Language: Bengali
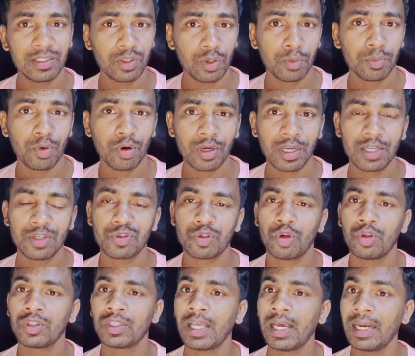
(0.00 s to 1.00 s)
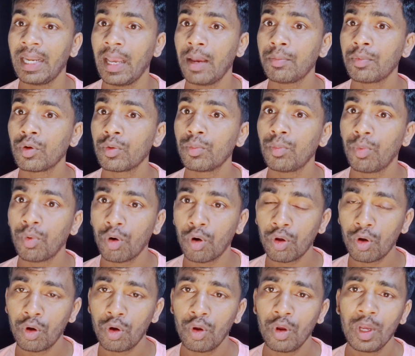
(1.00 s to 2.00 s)
দ্বিতীয় পক্ষের সন্তান এবং
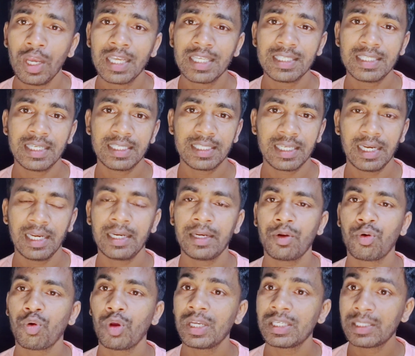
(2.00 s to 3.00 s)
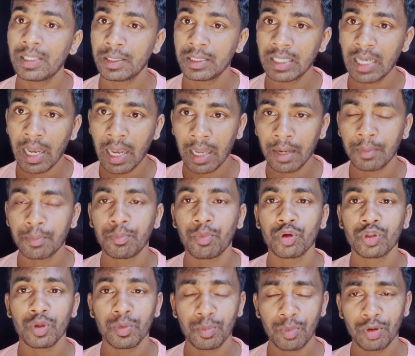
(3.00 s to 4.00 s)
বড় যে ছেলেটা রয়েছে যার
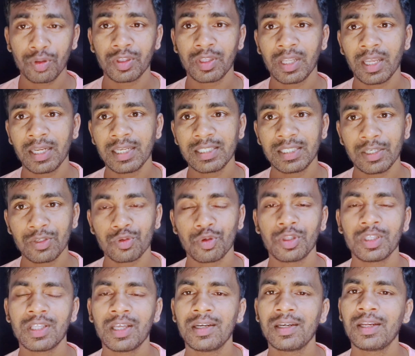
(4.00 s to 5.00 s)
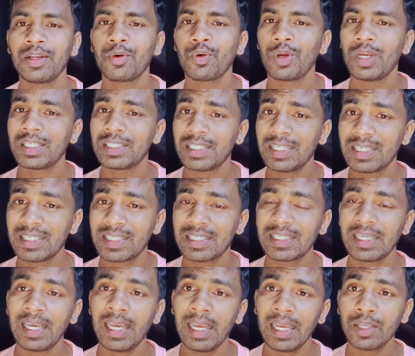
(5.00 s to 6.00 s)
প্রথম পক্ষের যে সন্তানটি রয়েছে
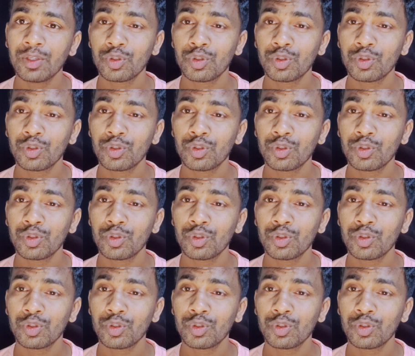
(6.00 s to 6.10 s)
সে